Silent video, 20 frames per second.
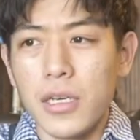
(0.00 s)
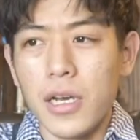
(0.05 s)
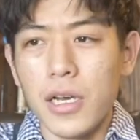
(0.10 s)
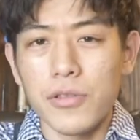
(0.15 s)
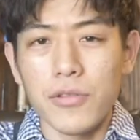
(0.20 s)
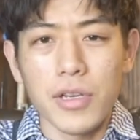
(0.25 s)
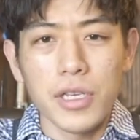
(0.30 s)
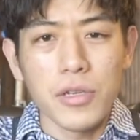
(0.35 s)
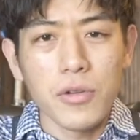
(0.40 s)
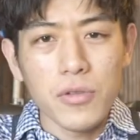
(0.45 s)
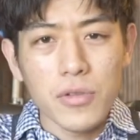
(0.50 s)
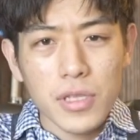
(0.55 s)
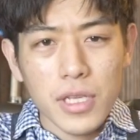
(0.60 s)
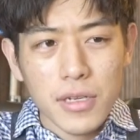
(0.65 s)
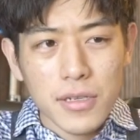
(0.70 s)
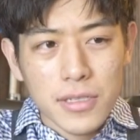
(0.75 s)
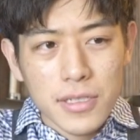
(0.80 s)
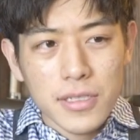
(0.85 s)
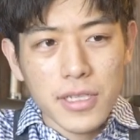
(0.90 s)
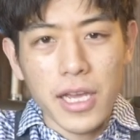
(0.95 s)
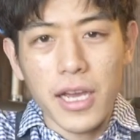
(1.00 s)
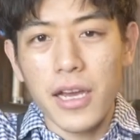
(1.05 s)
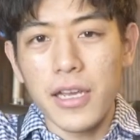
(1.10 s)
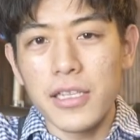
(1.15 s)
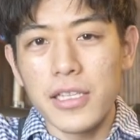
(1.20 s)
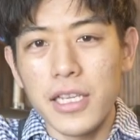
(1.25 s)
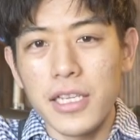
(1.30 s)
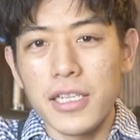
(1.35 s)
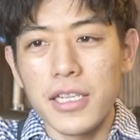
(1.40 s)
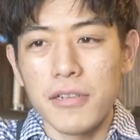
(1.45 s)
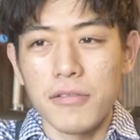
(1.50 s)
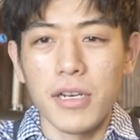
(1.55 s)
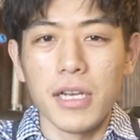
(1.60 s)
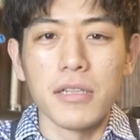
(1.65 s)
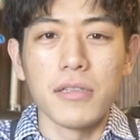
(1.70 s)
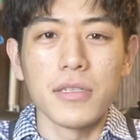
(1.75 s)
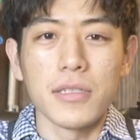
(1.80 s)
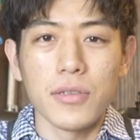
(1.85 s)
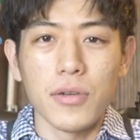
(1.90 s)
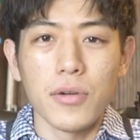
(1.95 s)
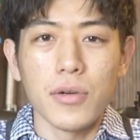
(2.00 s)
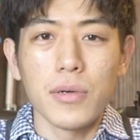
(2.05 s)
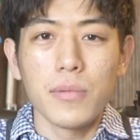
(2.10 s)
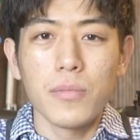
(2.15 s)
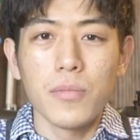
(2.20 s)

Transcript: あとはいろんな靴ね履いてきてくれるんですよ。